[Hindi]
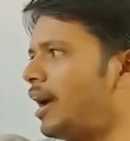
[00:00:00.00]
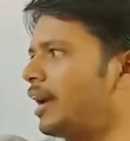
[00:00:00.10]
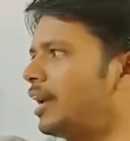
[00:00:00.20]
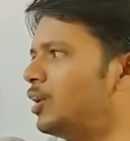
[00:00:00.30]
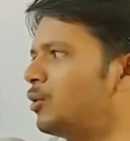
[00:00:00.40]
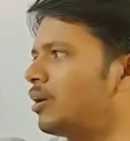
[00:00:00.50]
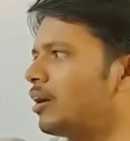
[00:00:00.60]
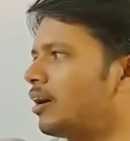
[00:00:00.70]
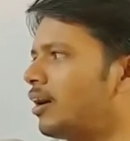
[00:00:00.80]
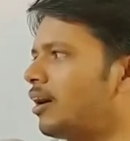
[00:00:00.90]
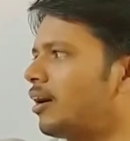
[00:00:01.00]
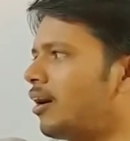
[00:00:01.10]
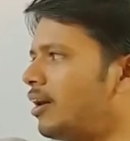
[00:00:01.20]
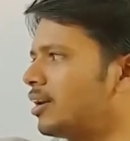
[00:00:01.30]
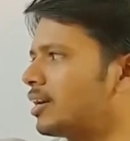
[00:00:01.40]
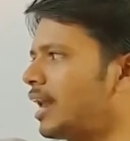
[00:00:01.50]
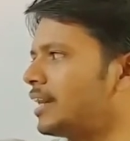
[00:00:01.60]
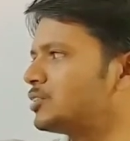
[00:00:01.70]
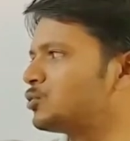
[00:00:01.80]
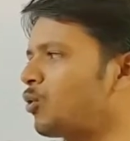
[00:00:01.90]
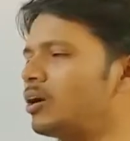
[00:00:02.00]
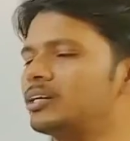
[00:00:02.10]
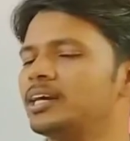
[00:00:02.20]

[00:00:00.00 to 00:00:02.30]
अल्कलाइन सोल्ट uh,